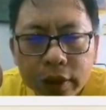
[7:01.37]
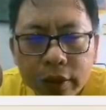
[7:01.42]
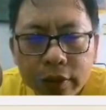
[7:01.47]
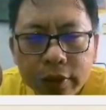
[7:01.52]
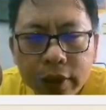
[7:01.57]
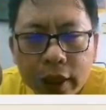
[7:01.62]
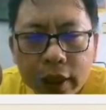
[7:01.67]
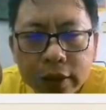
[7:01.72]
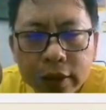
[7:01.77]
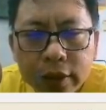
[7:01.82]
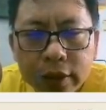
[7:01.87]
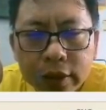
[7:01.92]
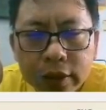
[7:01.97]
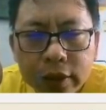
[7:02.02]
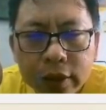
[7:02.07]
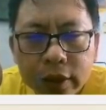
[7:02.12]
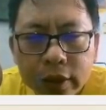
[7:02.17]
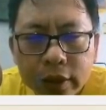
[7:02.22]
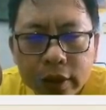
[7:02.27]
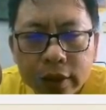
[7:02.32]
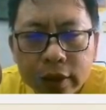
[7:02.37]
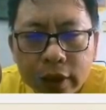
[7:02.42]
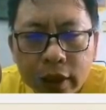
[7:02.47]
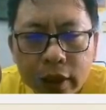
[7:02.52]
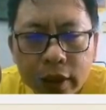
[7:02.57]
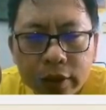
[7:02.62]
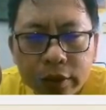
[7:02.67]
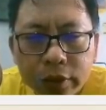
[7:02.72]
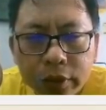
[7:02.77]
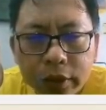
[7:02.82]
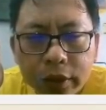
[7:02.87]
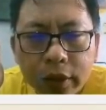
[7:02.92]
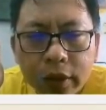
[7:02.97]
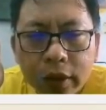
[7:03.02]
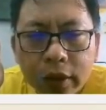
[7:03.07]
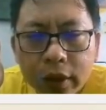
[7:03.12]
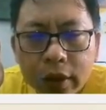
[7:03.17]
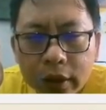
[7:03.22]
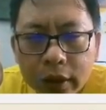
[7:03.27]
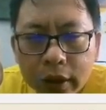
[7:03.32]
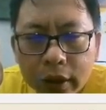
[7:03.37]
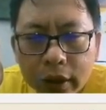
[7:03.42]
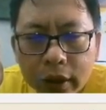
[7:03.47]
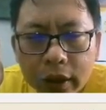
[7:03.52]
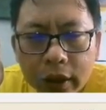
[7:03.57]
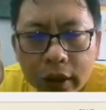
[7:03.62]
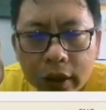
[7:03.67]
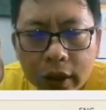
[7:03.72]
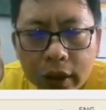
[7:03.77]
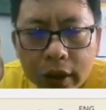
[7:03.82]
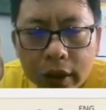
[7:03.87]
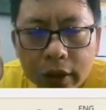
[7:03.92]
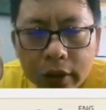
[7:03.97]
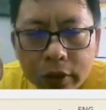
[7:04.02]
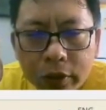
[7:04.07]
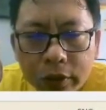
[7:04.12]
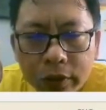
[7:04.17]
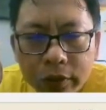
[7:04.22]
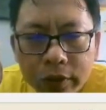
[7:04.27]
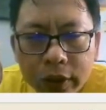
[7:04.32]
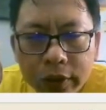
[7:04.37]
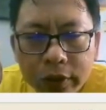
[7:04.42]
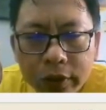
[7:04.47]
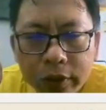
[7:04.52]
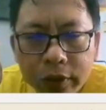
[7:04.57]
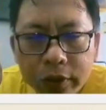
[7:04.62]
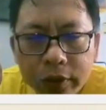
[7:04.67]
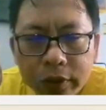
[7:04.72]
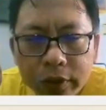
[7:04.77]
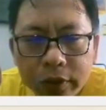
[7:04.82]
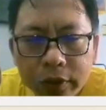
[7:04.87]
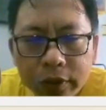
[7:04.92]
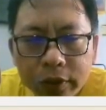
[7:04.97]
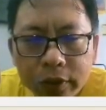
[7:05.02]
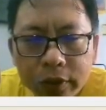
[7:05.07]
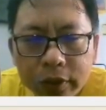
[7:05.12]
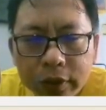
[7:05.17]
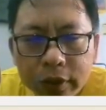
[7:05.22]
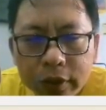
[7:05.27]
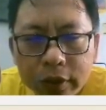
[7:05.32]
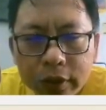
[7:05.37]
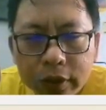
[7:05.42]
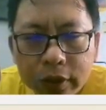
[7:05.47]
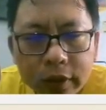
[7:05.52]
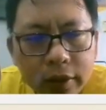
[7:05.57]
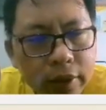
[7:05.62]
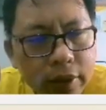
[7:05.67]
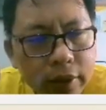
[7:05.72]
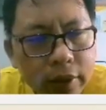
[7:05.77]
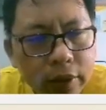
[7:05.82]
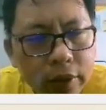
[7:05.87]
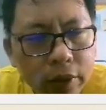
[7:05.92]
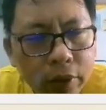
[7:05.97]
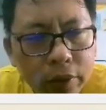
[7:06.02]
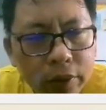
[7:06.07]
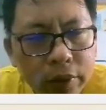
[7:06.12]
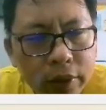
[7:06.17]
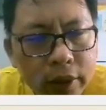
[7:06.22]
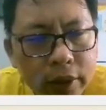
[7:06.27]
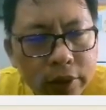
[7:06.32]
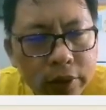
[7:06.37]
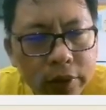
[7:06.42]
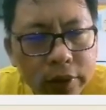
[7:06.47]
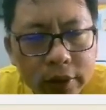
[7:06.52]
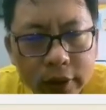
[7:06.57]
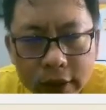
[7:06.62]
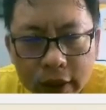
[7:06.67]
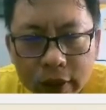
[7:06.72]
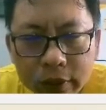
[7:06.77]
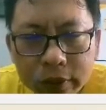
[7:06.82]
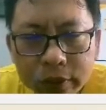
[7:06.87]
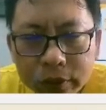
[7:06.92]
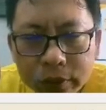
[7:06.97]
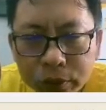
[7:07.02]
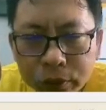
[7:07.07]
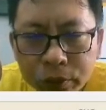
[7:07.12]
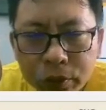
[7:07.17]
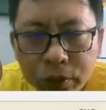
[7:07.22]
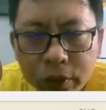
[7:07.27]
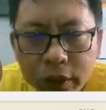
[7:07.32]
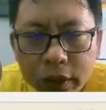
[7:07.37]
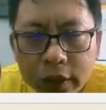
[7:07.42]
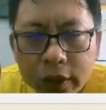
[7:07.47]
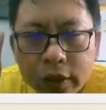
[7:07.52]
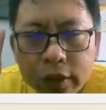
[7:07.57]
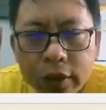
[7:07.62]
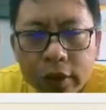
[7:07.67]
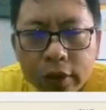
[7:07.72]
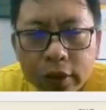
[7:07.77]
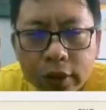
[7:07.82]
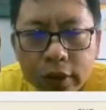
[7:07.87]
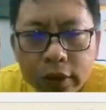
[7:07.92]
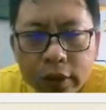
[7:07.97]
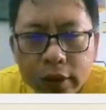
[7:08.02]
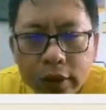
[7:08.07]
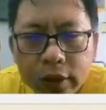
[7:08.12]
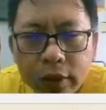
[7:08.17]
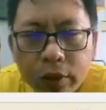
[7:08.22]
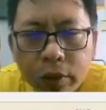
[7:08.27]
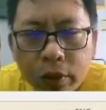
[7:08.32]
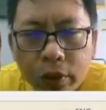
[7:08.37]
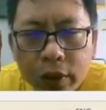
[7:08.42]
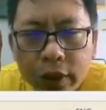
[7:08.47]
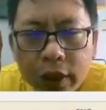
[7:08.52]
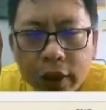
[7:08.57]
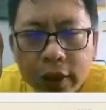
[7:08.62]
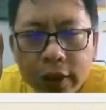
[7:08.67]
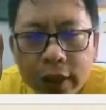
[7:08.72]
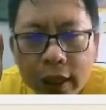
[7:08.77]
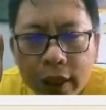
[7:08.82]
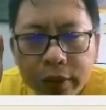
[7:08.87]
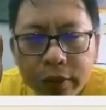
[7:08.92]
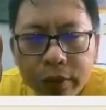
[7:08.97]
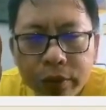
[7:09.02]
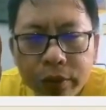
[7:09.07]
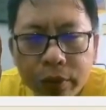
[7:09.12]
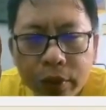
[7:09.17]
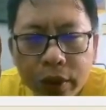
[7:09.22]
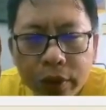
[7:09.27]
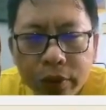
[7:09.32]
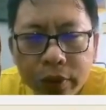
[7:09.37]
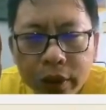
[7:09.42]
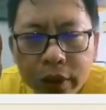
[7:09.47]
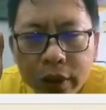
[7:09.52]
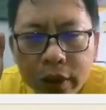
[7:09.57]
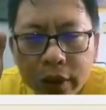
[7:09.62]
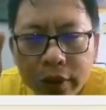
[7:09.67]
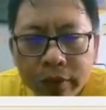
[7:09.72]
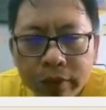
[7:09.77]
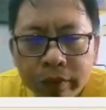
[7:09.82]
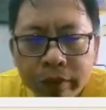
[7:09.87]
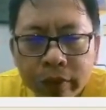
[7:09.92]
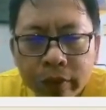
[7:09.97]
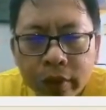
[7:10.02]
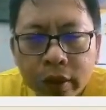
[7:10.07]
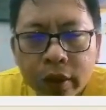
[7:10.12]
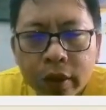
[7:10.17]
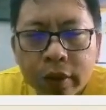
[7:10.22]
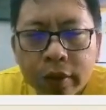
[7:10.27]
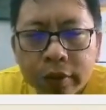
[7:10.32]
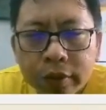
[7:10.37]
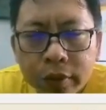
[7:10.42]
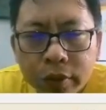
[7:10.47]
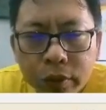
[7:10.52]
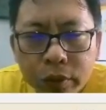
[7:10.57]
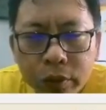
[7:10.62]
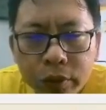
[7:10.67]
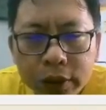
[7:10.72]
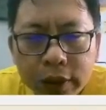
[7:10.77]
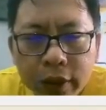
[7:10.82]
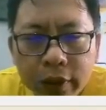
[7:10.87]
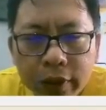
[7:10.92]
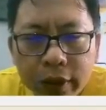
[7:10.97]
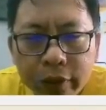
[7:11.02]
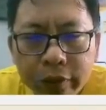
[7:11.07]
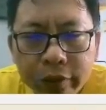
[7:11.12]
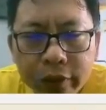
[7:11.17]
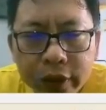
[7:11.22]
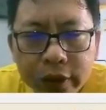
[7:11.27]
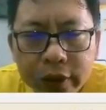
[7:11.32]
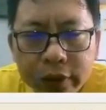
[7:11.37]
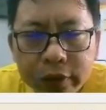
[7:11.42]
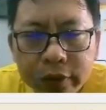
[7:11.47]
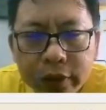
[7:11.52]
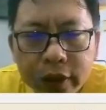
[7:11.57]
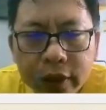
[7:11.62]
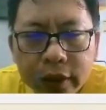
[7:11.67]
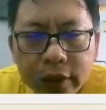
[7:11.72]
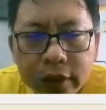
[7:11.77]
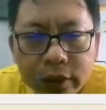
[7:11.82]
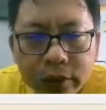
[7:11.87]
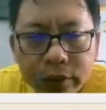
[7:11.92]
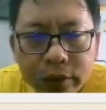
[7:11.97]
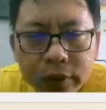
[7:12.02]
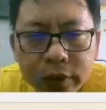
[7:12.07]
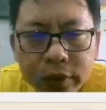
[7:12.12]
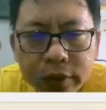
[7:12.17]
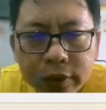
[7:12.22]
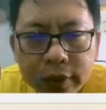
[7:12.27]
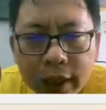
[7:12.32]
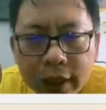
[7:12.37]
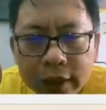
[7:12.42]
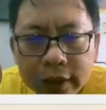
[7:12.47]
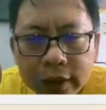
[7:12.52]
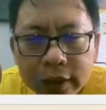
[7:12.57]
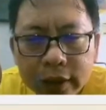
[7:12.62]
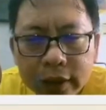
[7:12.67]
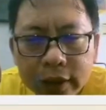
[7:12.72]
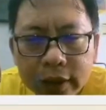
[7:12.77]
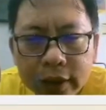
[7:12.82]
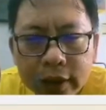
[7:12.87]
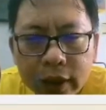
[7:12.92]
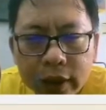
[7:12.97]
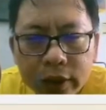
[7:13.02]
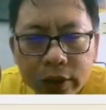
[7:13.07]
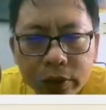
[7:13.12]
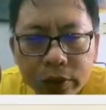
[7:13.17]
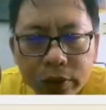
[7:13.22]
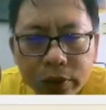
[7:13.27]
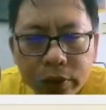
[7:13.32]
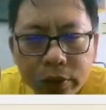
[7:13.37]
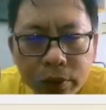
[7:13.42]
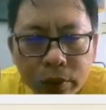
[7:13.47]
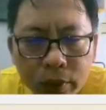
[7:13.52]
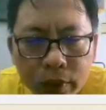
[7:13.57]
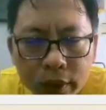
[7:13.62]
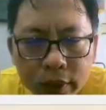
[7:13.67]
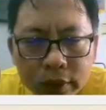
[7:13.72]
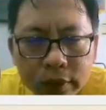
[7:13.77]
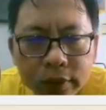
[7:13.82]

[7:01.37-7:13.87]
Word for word: 大师克相遇同人于。同人于蛟无悔。十四，火天大有卦，元亨。无咎，害匪咎，兼至无咎。大车以载，有攸往。